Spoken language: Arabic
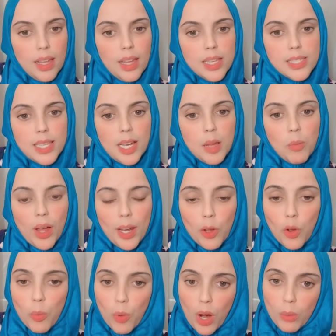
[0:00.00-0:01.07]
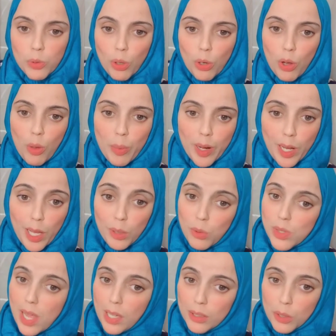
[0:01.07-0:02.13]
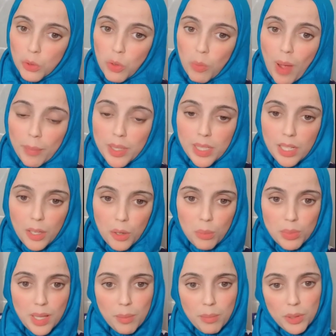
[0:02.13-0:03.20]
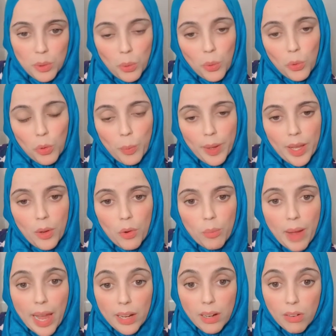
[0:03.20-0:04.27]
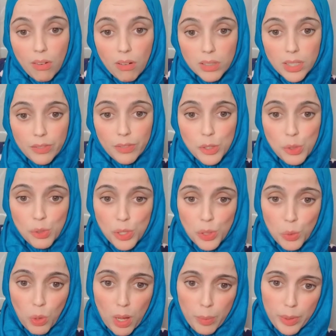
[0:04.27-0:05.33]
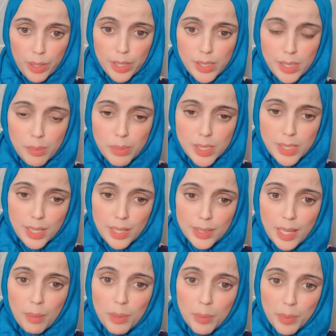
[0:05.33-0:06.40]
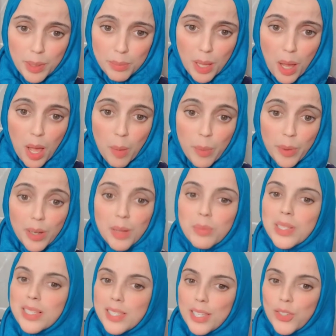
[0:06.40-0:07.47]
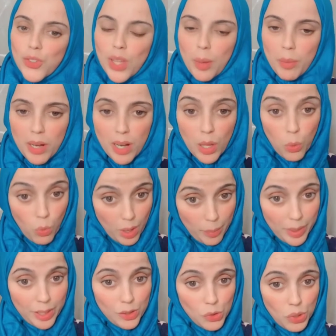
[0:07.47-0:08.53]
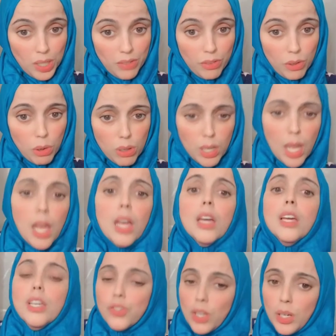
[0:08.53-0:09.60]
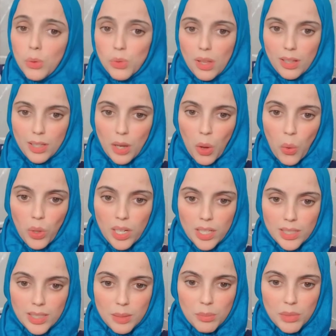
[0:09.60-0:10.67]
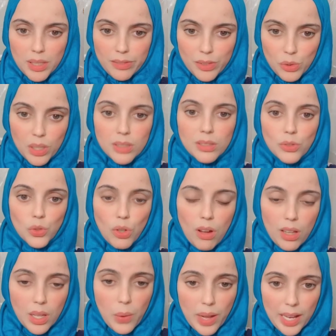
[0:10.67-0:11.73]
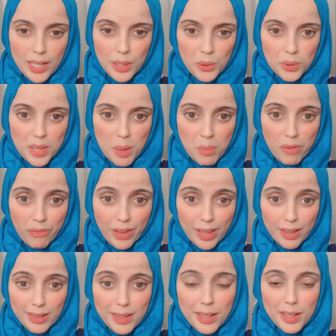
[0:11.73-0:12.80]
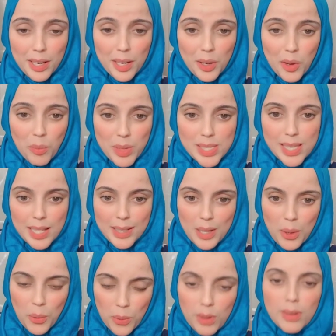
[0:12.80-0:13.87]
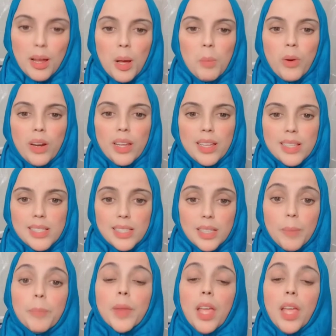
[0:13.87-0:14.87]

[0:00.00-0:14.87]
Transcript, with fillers: السلام عليكم ورحمه الله وبركاته زي حضراتكم عاملين ايه يا رب دايما تكونوا بخير ومعانا النهارده فيديو جديد وخبر جديد بس يا ريت قبل ما نبدا خبرنا ما ننساش نعمل لايك وكمان نشترك في القناه عشان يوصل لنا كل جديد من الفيديوهات ان شاء الله وخليكم دايما فاكرين ان هنا وبس هتلاقي كل الاخبار الجديده